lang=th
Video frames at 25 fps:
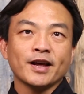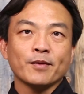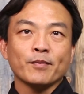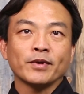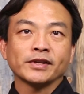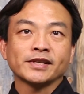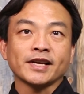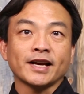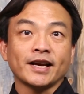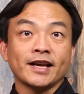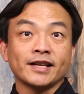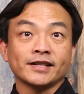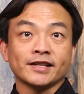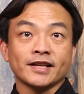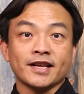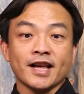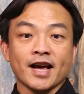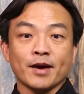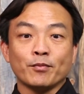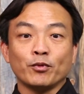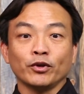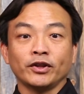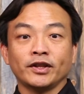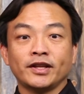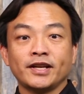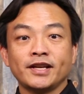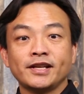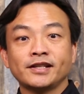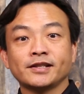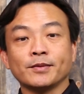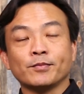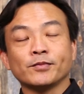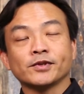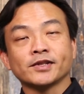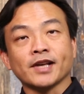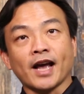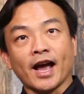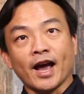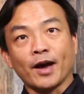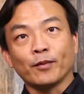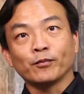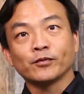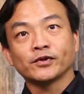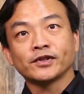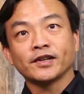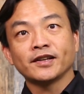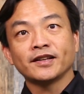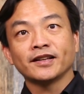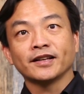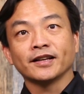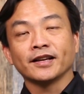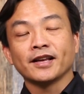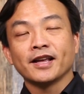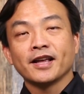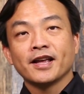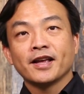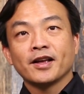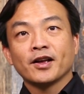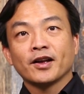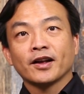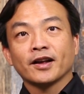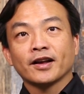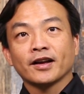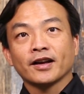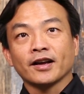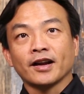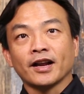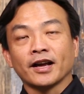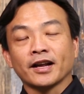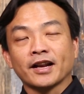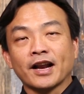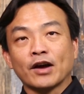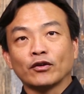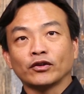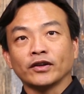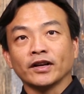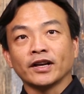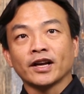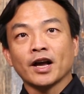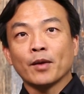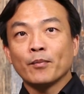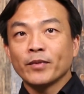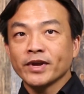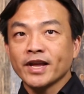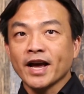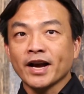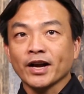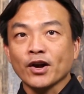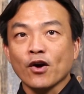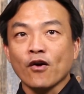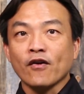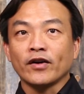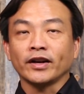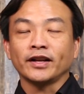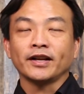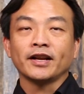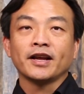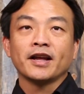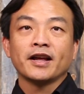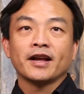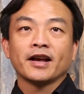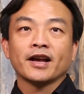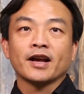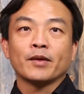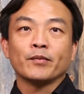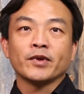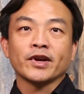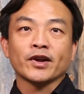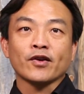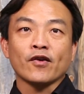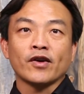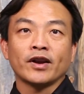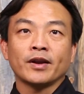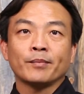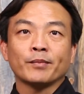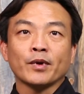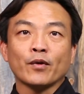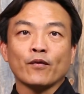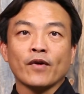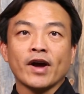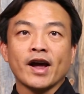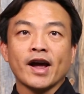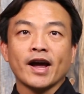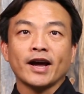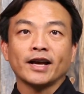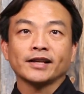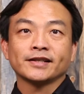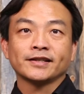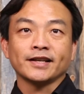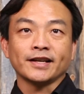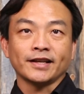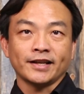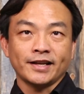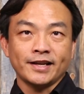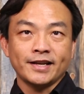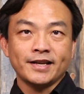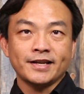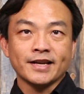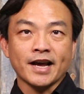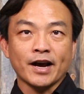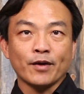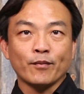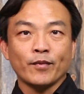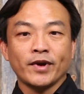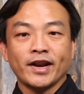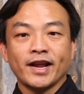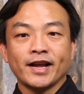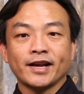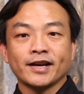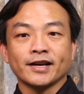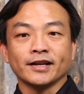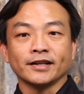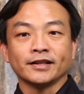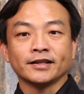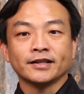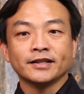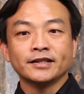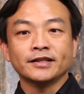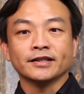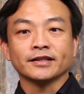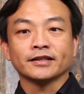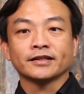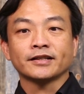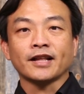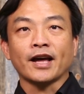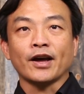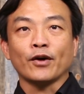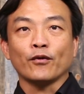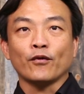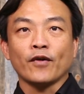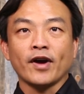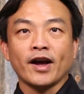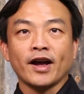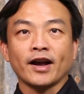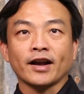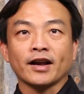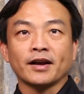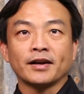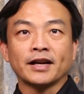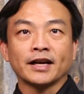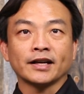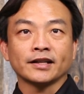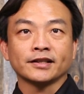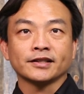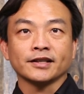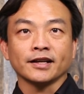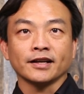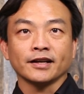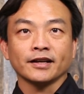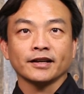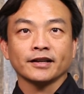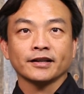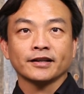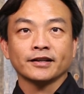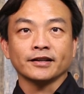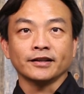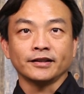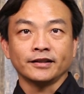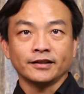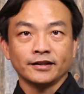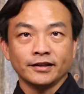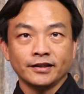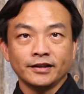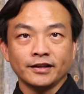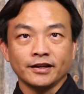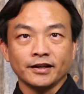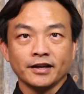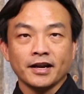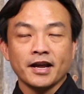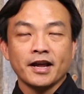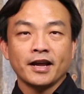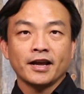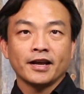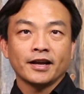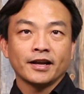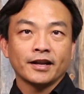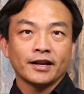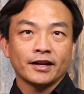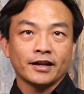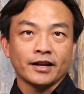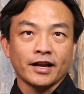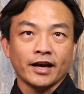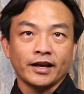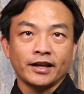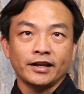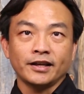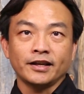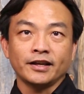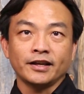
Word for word: เนี่ยมาจากอิสยาห์บทที่13ซึ่งกำลังกล่าวถึงคำพยากรณ์นั้นแปลว่าสิ่งนี้ยังไม่ได้เกิดขึ้นแต่ว่ากำลังจะเกิดขึ้นใน